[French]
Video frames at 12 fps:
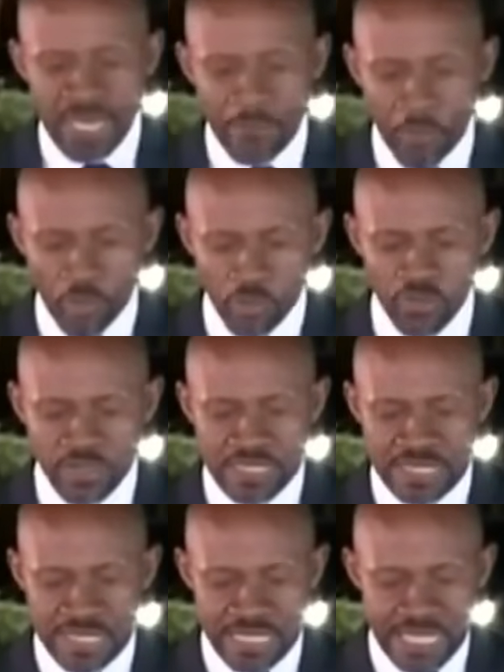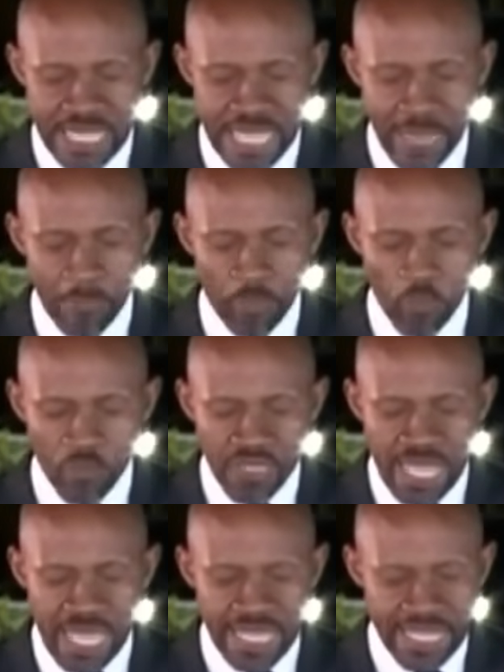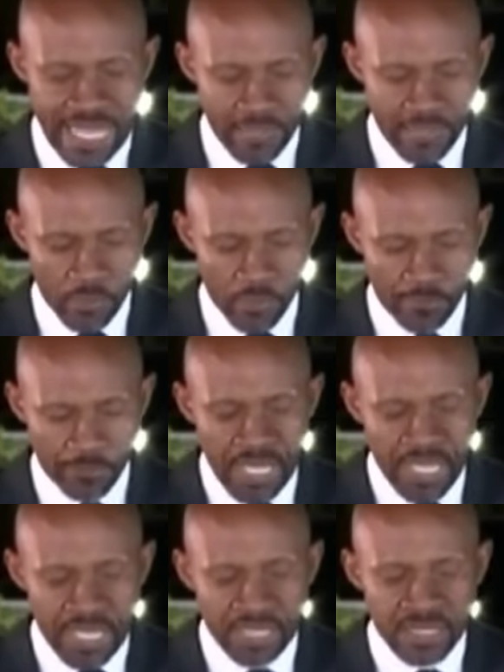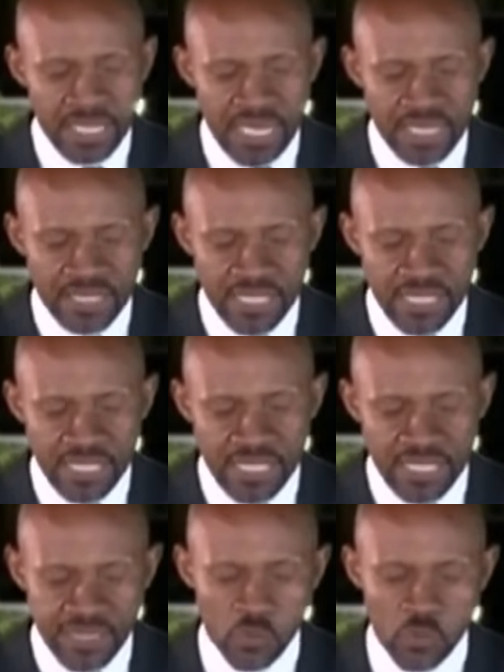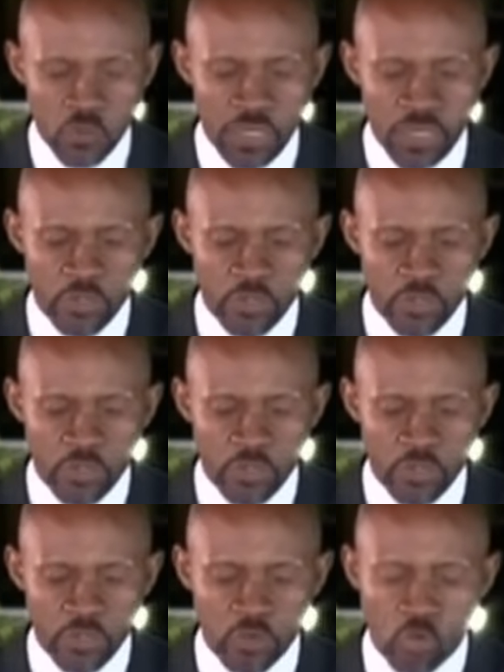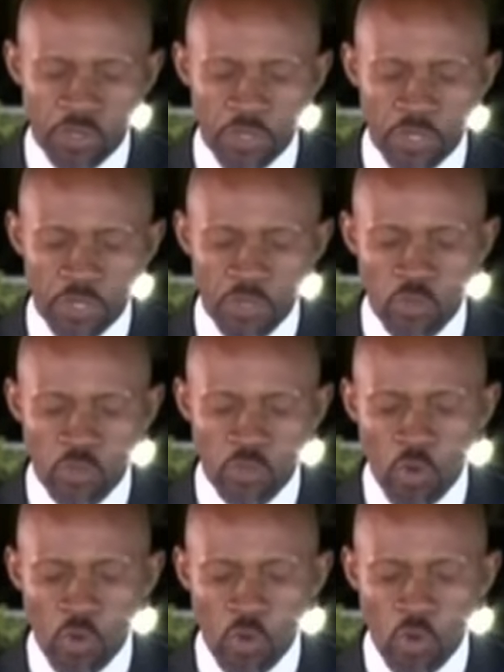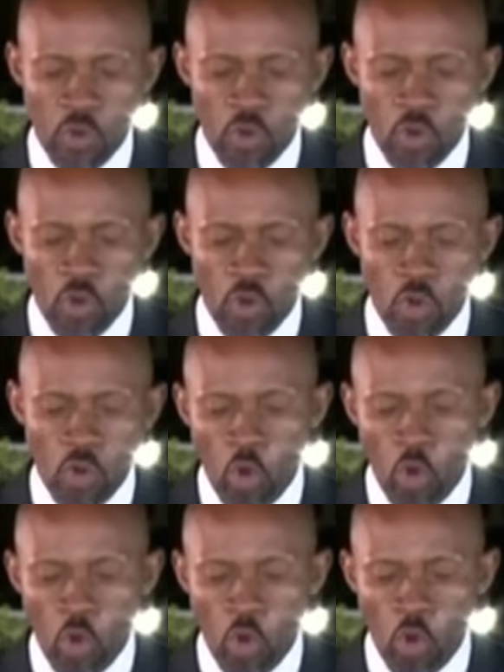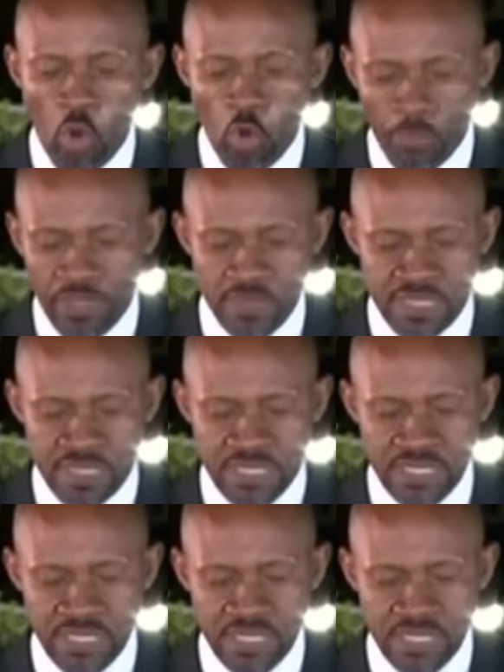l'importance de ces dégâts provient également de la désolture et du comportement repréhensible